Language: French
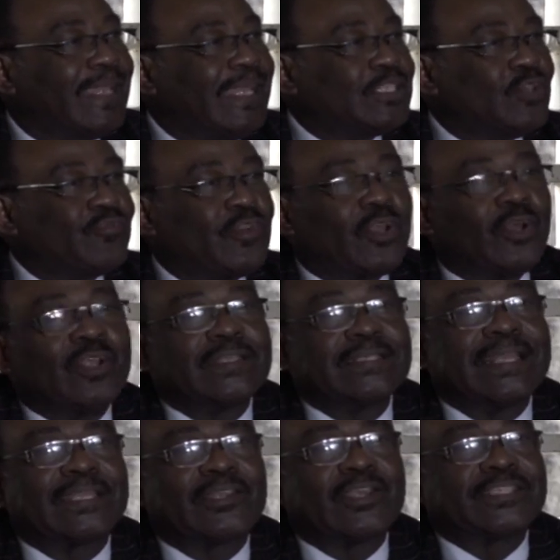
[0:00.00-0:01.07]
Il suffit que le
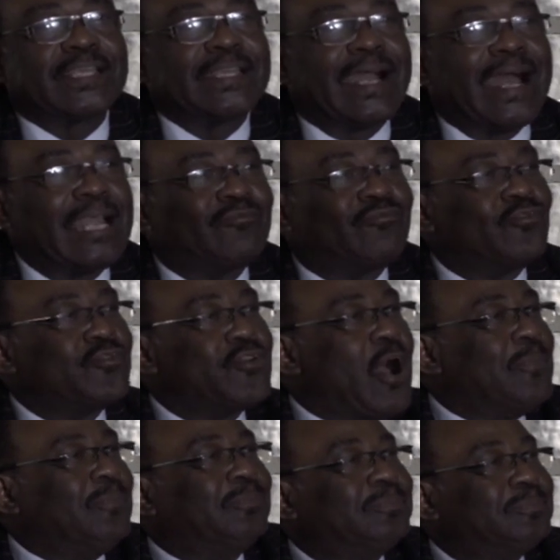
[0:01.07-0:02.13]
directeur général vous
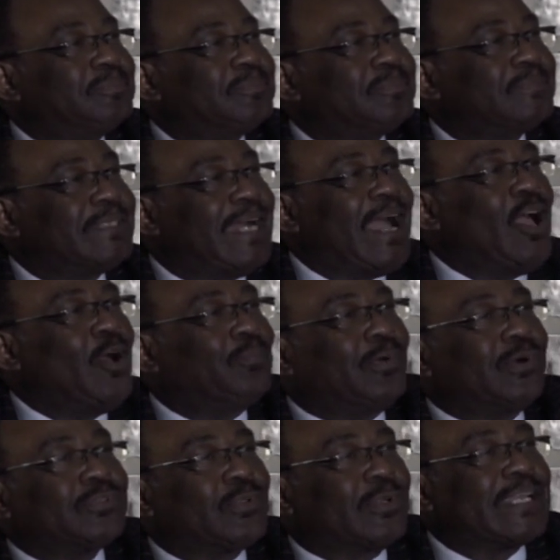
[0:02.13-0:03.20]
nomme à un
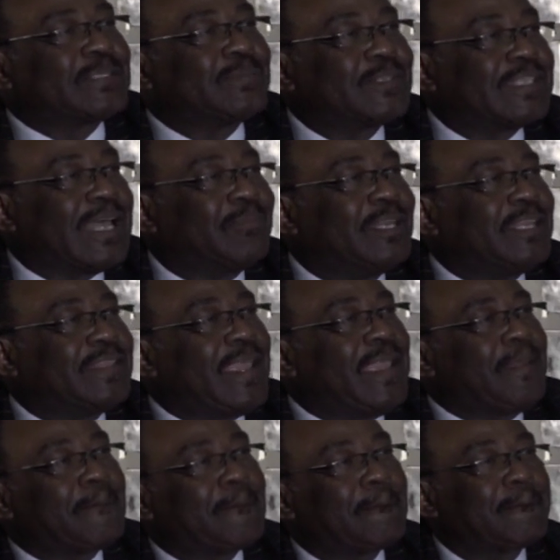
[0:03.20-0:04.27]
poste de
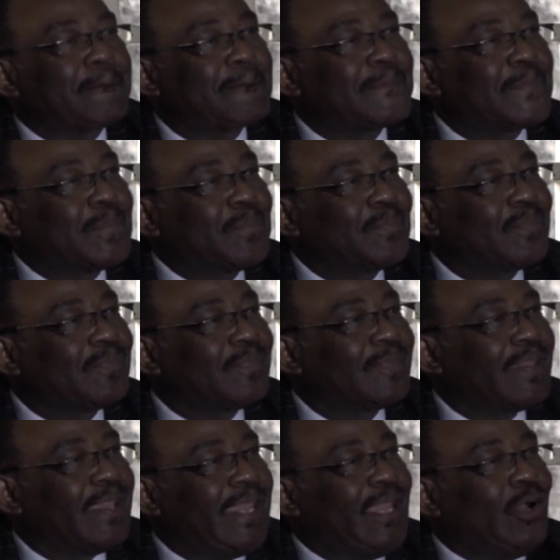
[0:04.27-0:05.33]
responsabilité
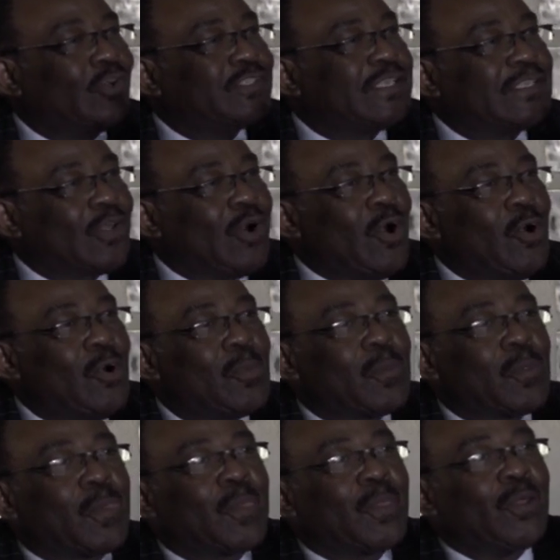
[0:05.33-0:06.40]
et aussitôt,
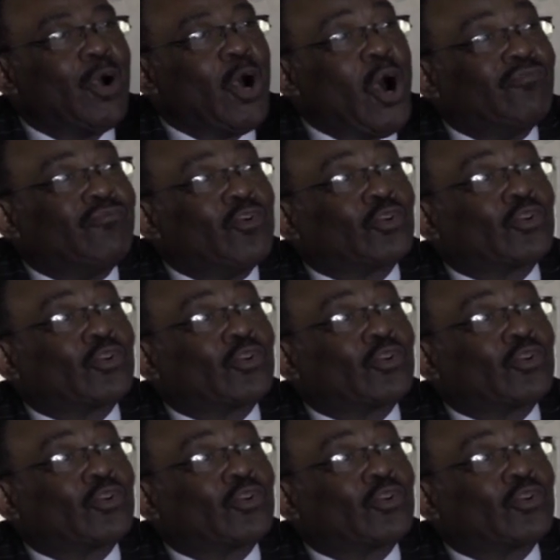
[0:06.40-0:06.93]
on vous